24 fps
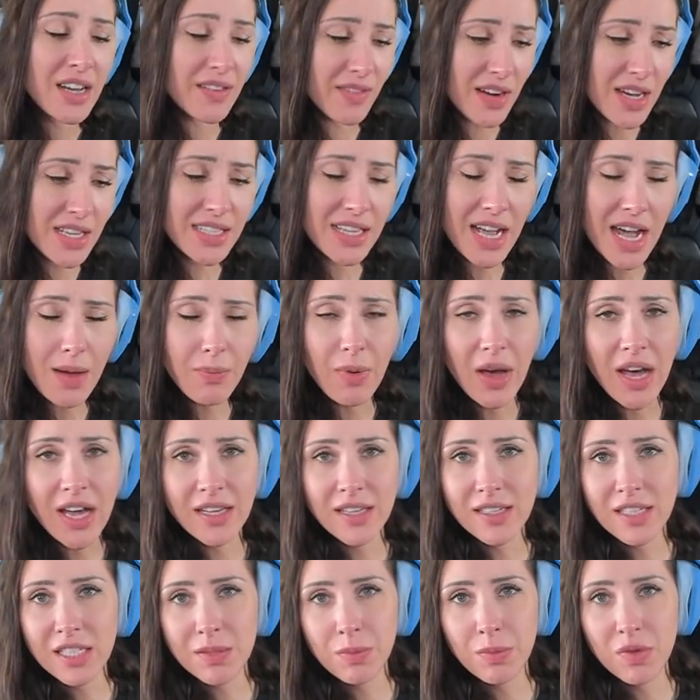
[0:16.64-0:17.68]
was er
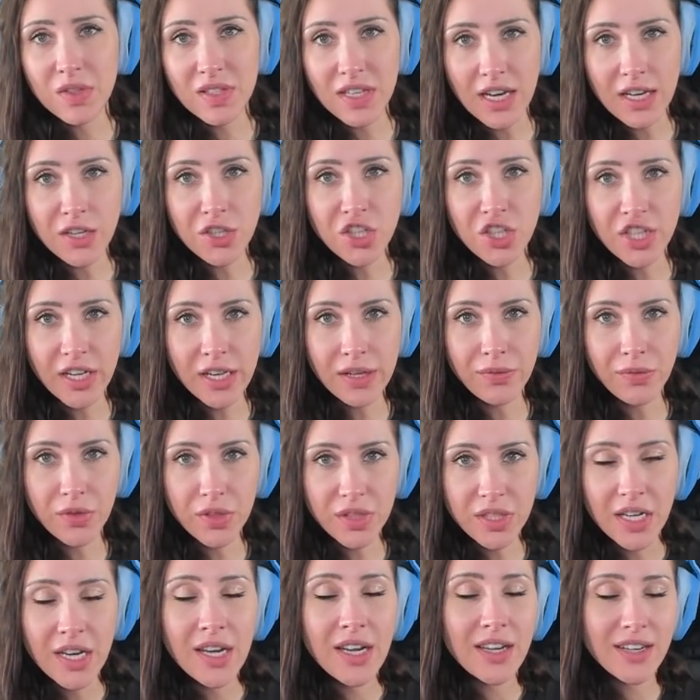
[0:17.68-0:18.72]
abartiges mit uns anstellen
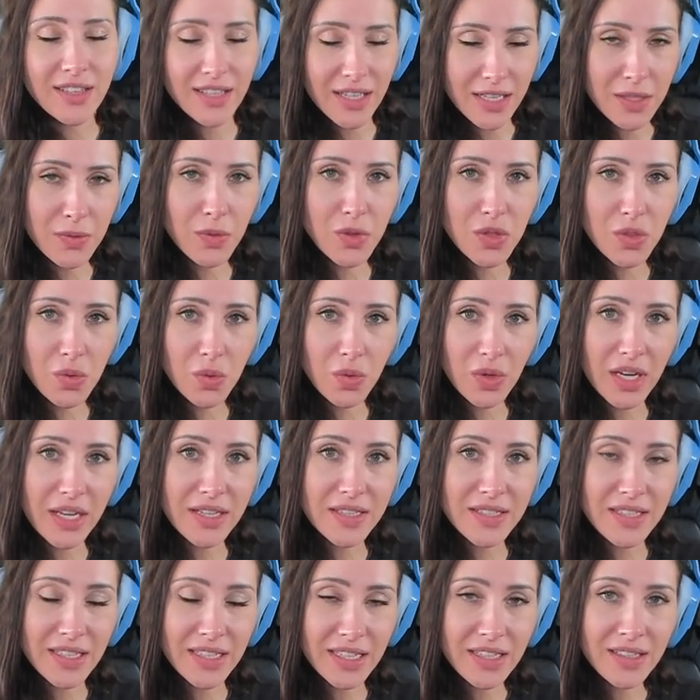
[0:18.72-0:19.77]
wird, das wirst du gleich
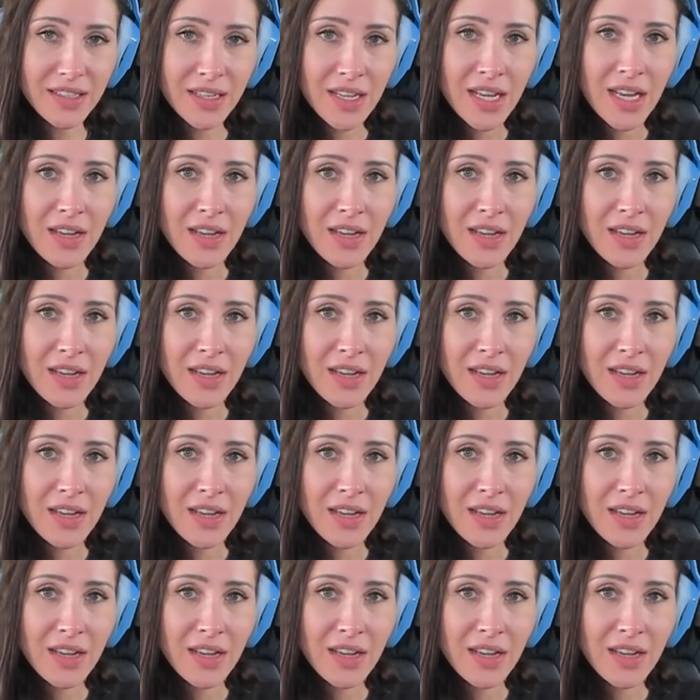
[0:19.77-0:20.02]
sehen.